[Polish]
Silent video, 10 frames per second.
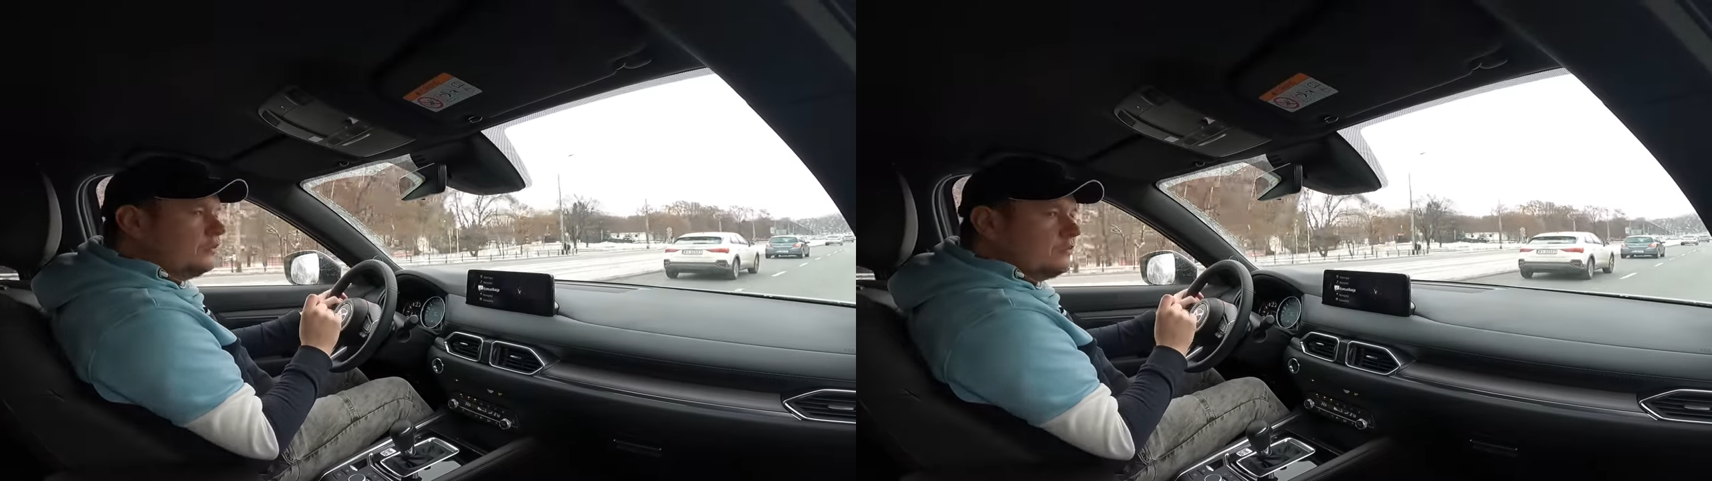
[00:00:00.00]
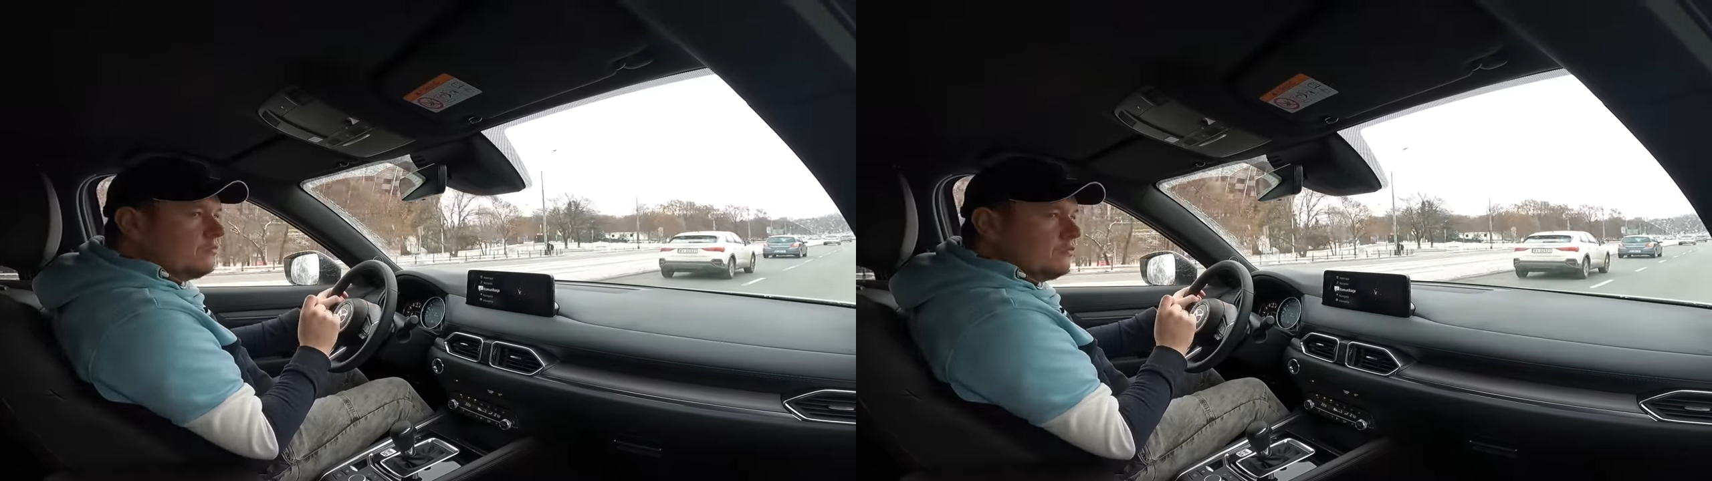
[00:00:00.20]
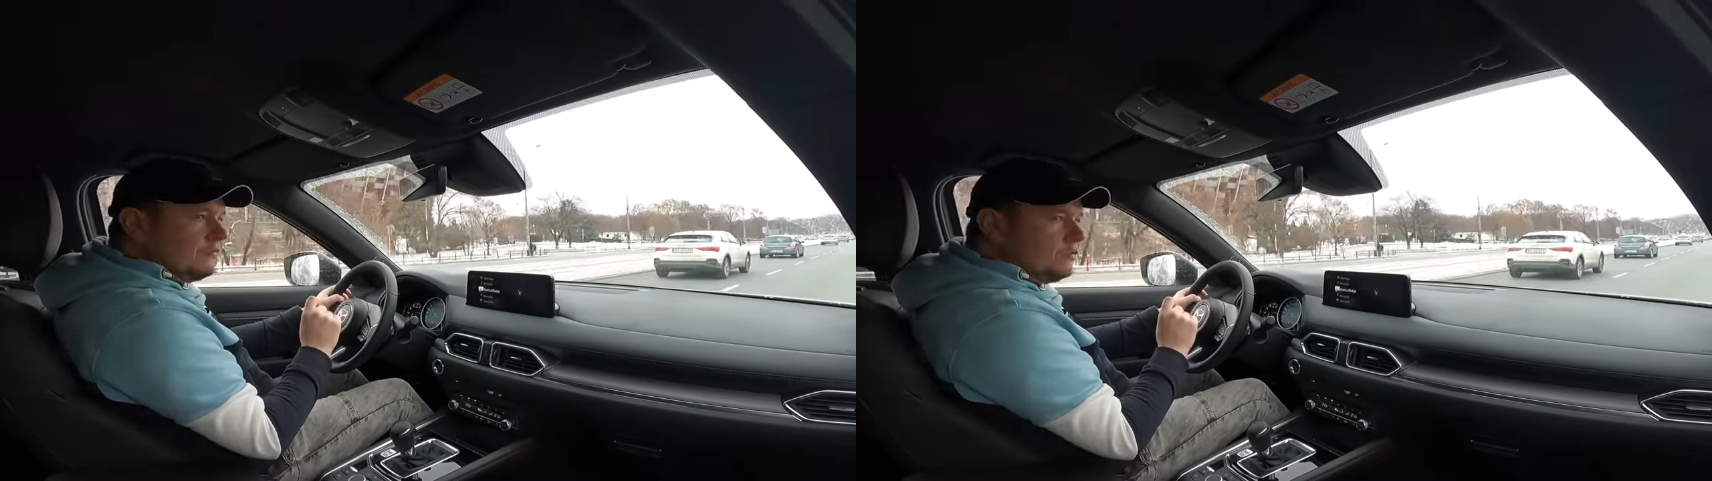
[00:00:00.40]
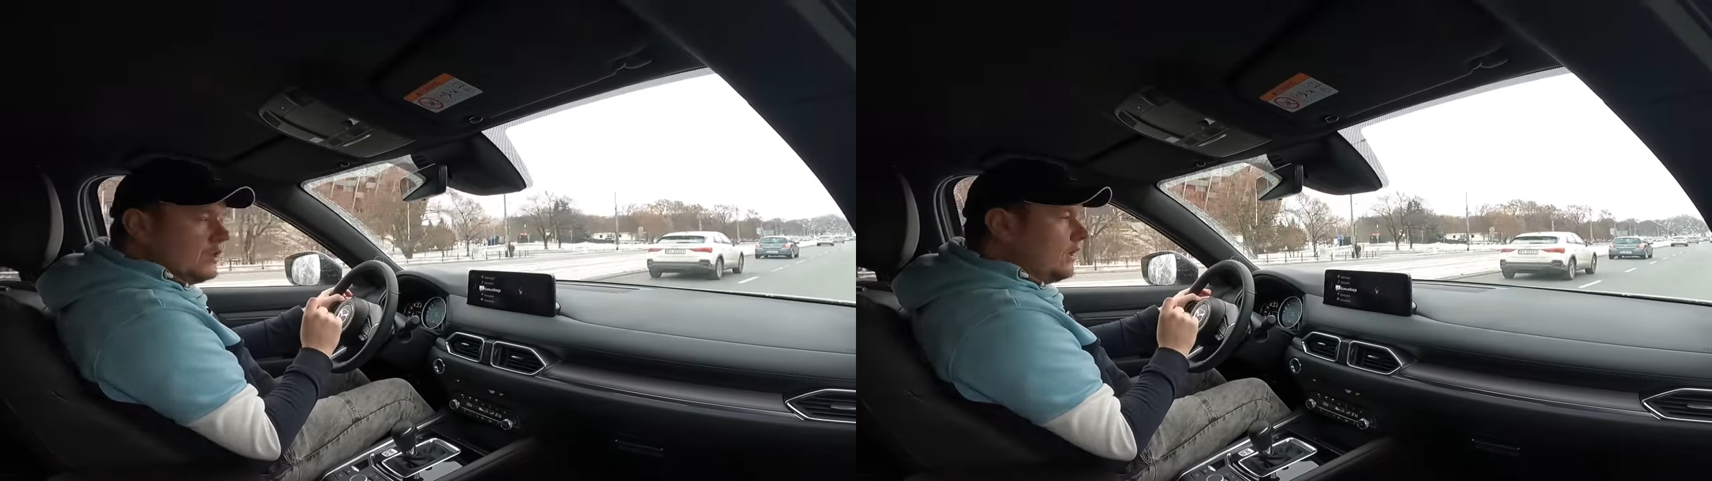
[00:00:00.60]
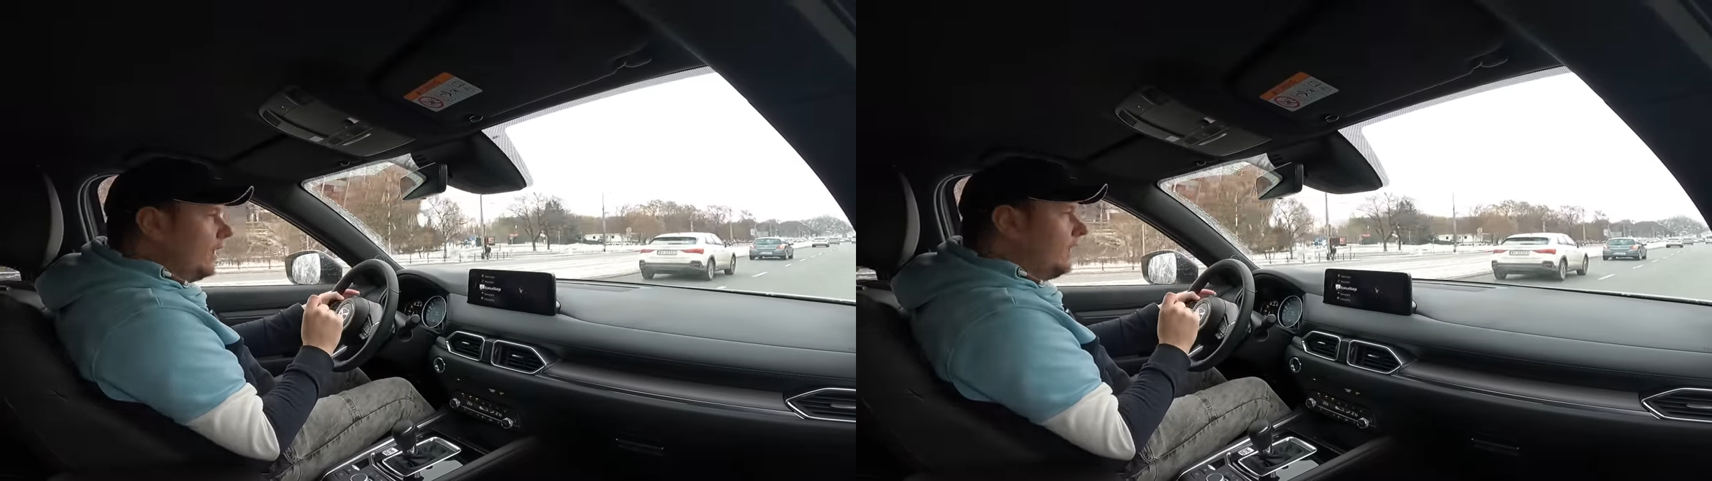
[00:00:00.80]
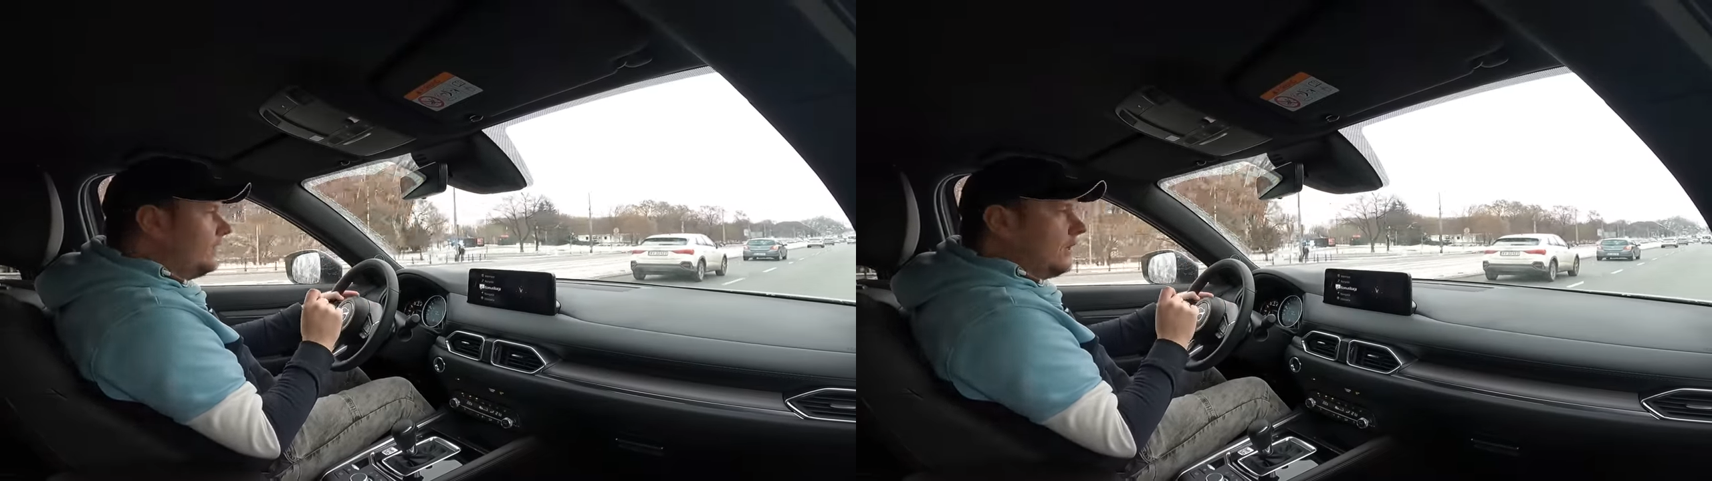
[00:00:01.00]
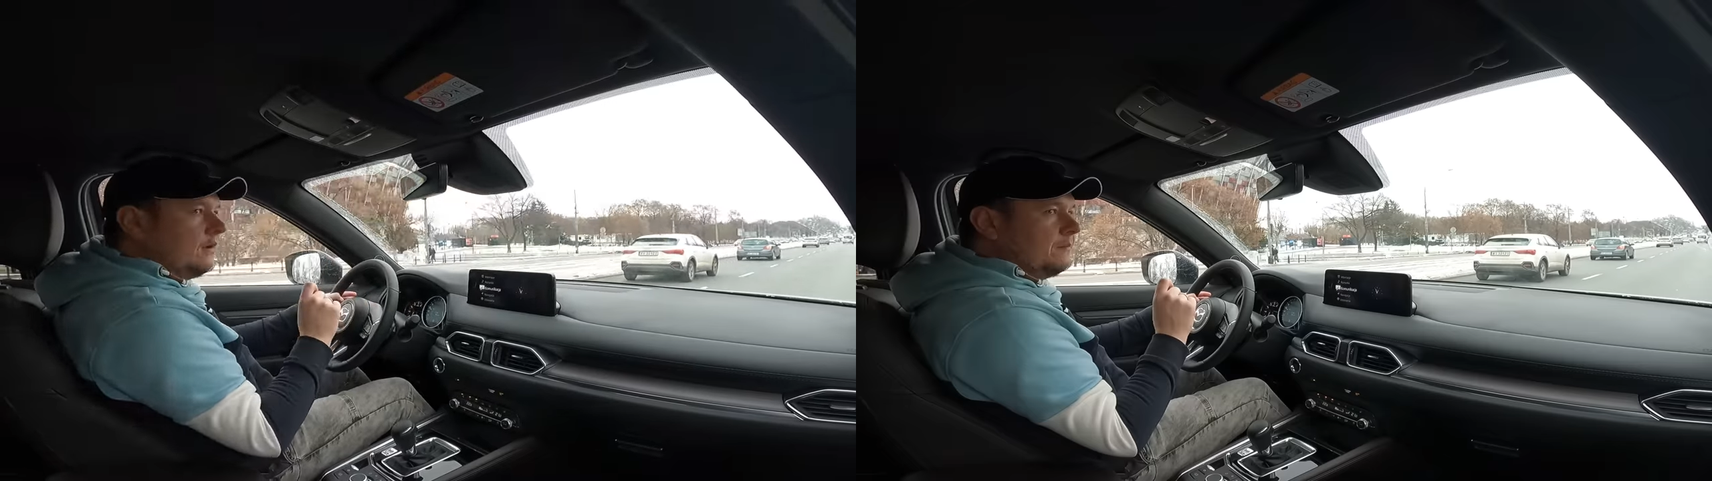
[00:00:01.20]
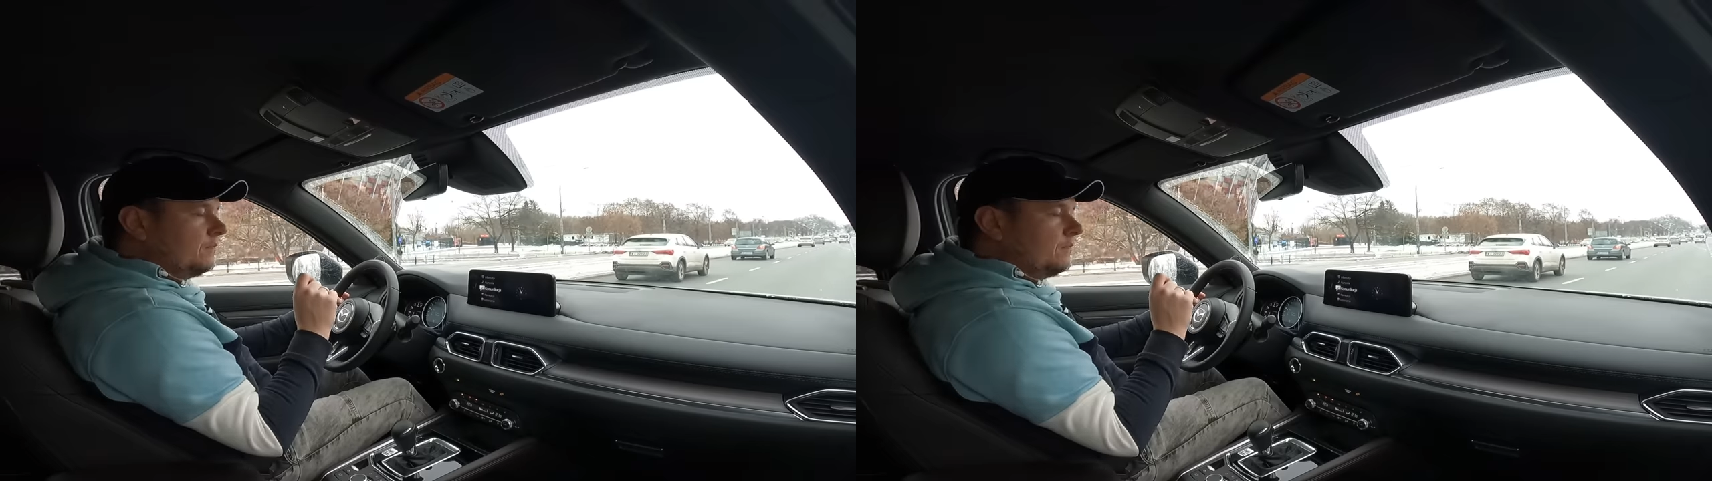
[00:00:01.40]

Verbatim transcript: tym mówił, ale ja